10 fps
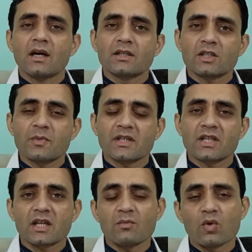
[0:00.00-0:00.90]

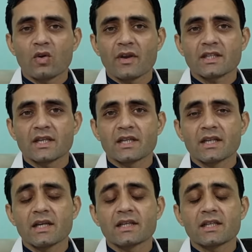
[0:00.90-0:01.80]
सस्पेंशन के मोड ऑफ एक्शन की
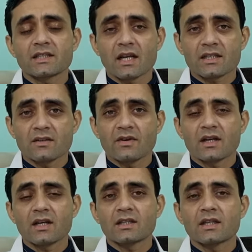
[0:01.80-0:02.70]
यानी किस तरह से वर्क
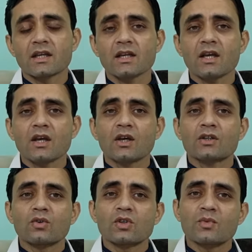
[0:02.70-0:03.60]
करती है
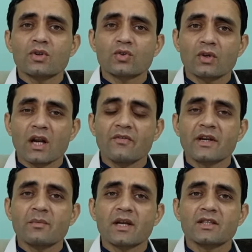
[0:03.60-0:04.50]
तो इसमें जो
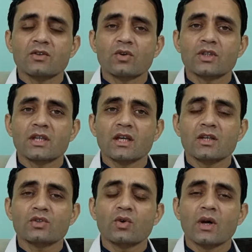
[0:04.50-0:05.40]
फेट मेडिसिन होती है
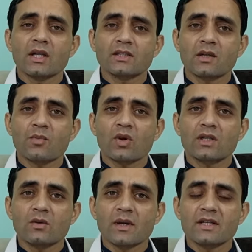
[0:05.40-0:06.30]
इसको अल्सर
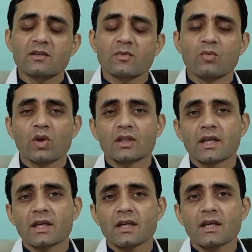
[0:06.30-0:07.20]
प्रोडक्टिव मेडिसिन भी बोलते
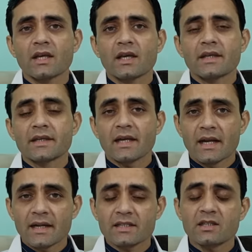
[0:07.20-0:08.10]
हैं एक
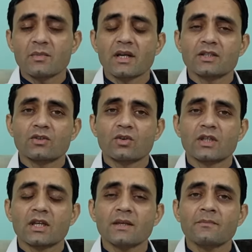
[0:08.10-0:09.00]
एंटासिड मेडिसिन
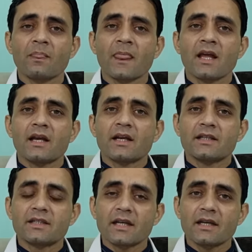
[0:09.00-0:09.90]
होती है
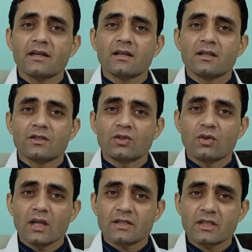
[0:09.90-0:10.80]
ये जो
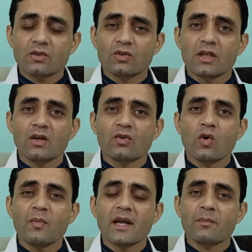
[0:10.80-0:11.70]
अल्सर्स होते हैं उनको
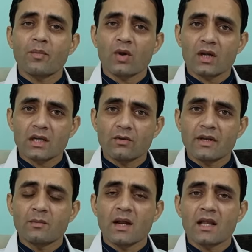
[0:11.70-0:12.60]
ऊपर एक प्रोडक्टिव
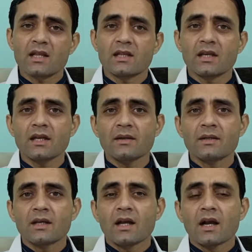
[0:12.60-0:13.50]
लेयर बना देती
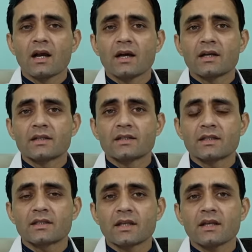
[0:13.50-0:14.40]
है
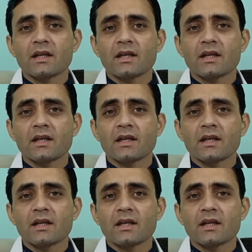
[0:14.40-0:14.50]
जिससे